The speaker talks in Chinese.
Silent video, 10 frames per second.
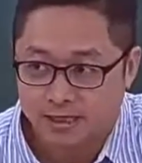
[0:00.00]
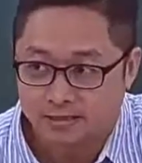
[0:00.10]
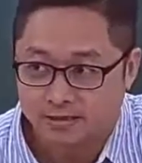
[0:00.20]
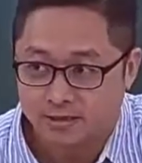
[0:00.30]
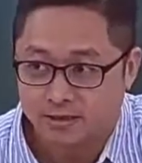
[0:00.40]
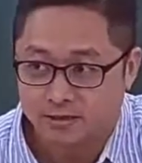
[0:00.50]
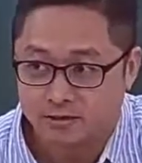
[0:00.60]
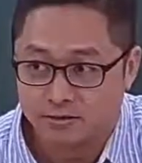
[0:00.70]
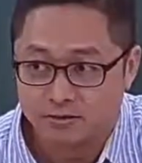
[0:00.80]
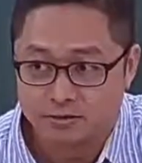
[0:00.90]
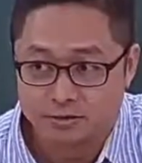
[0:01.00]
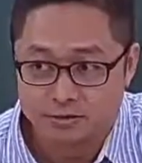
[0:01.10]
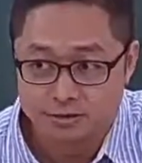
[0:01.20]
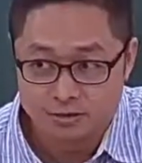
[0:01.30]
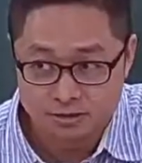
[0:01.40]
三到
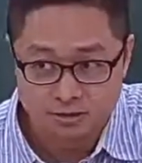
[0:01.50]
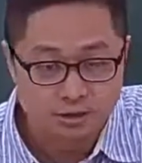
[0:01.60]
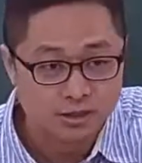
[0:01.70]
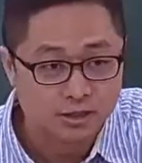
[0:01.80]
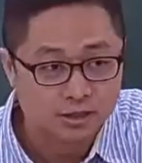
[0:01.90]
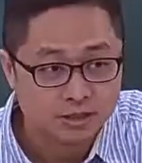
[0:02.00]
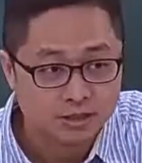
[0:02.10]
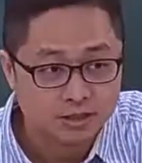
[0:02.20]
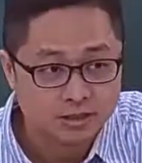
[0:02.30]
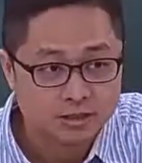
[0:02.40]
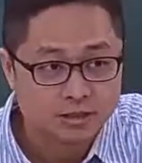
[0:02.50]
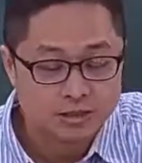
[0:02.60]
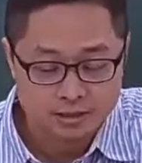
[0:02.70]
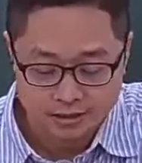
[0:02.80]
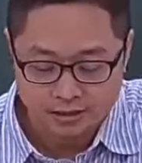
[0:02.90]
十二，
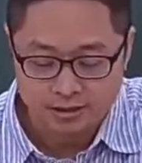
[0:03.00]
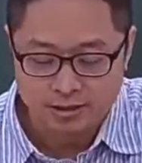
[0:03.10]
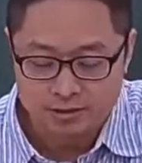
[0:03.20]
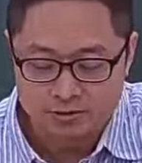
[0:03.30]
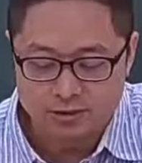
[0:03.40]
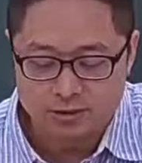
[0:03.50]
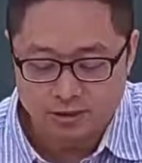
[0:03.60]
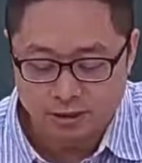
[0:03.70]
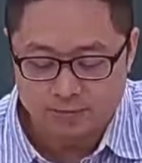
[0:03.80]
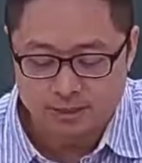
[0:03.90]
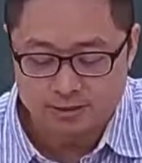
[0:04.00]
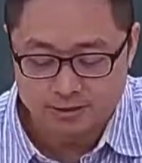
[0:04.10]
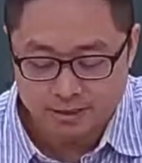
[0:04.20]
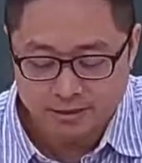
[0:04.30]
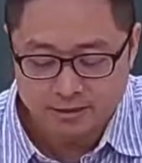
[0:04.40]
好，也就是你要
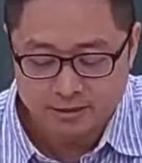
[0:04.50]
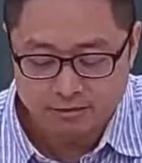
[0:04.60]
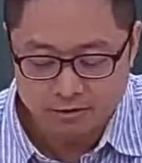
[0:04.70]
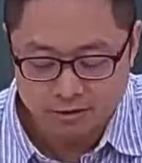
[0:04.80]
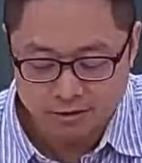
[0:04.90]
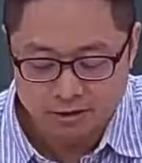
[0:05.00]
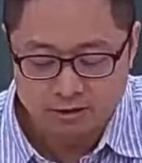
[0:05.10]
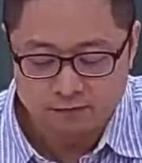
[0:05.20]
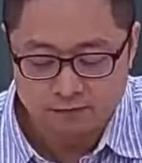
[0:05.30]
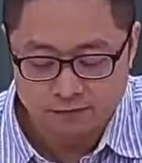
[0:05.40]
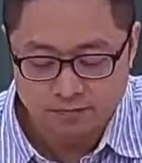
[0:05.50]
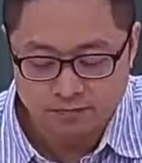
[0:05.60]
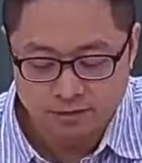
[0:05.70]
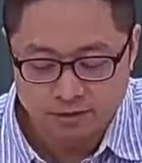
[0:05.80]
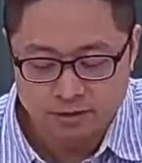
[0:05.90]
把三到十二
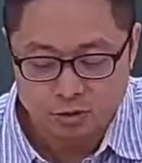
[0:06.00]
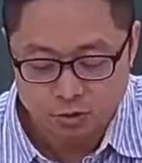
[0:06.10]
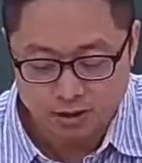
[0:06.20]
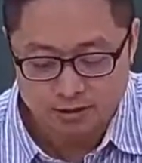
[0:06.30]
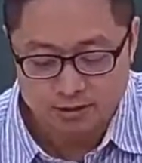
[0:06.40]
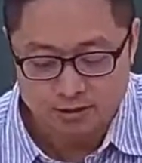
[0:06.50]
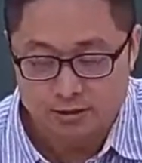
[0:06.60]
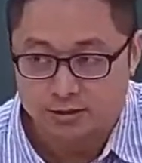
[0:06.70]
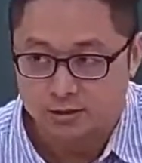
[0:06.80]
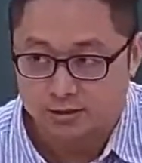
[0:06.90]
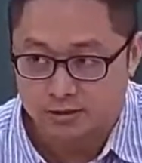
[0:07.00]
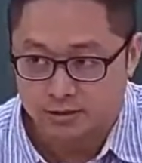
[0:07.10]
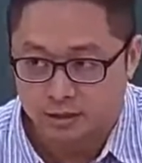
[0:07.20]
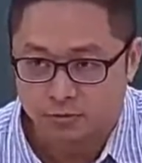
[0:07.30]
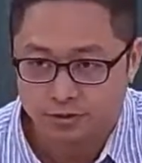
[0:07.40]
分别转成
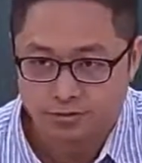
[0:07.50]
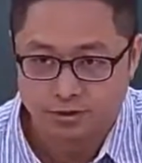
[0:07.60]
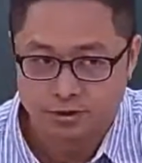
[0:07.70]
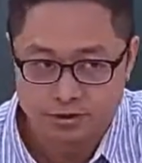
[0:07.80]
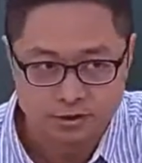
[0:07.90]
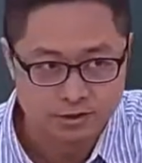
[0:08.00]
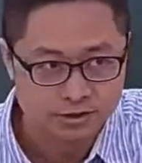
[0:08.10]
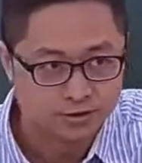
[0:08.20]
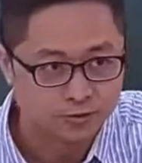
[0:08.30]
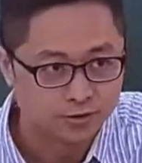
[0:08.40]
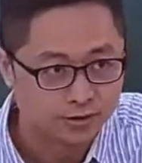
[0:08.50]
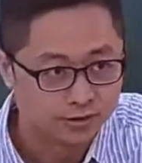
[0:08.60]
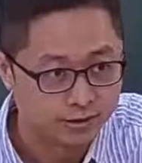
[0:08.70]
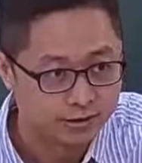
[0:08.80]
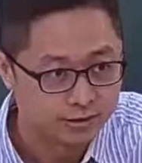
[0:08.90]
四个位元的二进
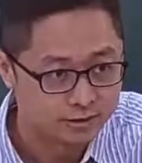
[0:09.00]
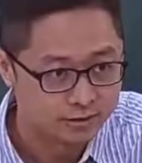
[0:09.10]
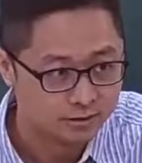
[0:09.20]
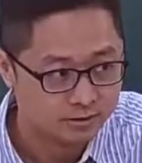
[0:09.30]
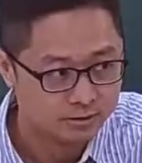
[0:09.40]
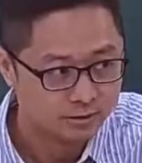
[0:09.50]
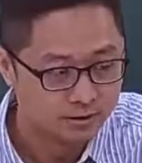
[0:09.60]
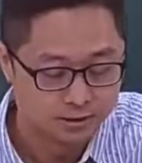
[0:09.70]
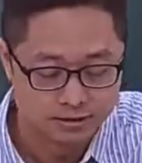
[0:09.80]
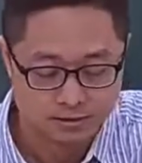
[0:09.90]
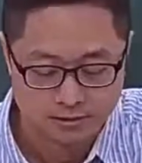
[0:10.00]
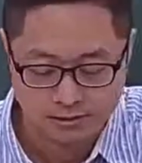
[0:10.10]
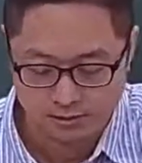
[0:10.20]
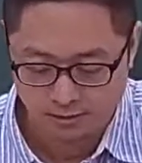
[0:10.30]
位的意思，好。